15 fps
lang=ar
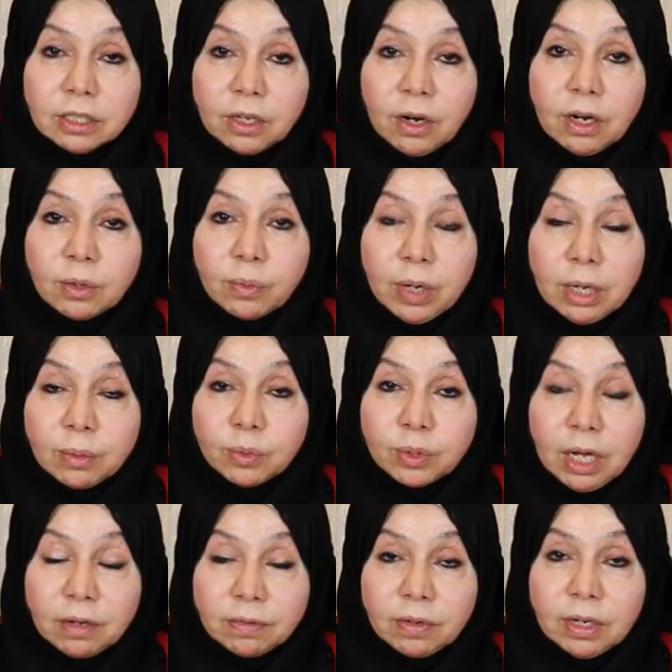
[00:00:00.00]
أضرار ولا
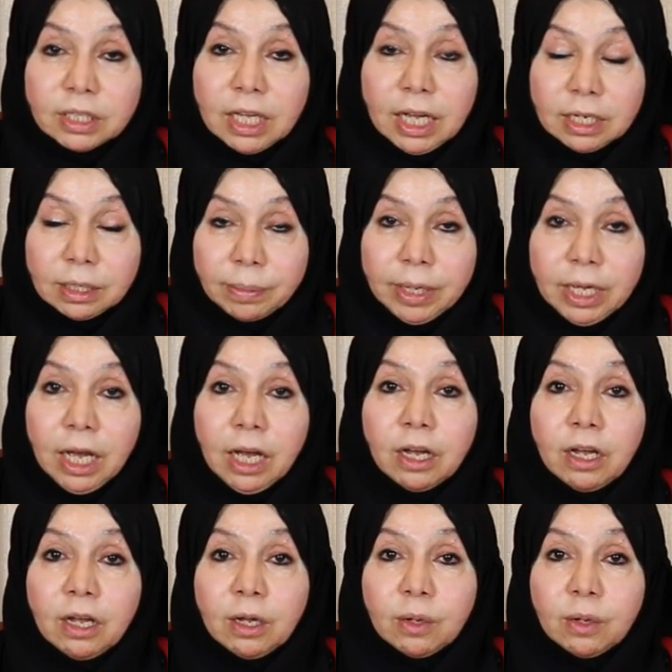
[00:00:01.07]
مضاعفات جانبية